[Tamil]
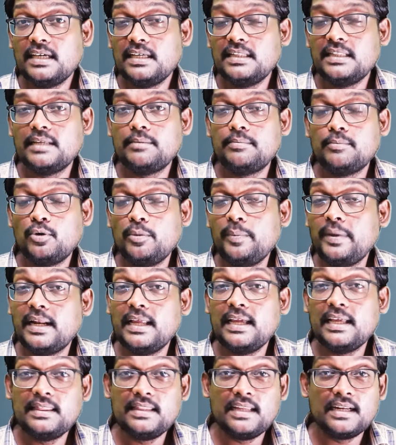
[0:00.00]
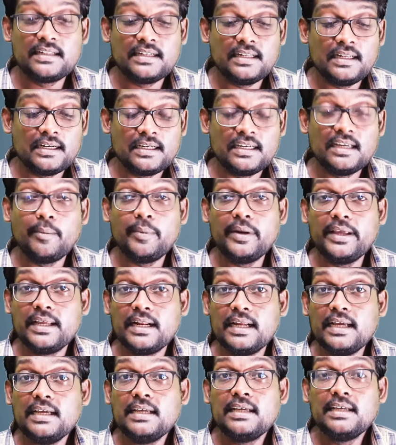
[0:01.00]
இந்த பூமியில் எந்த இடத்துல இருக்குது
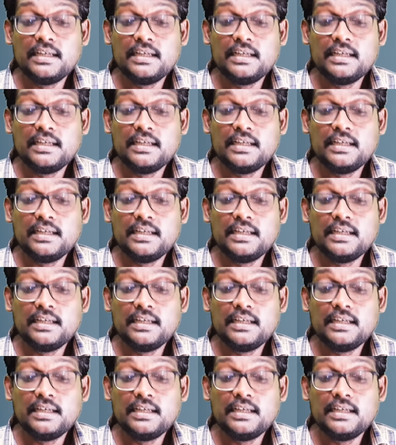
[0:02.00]
அப்படிங்கிற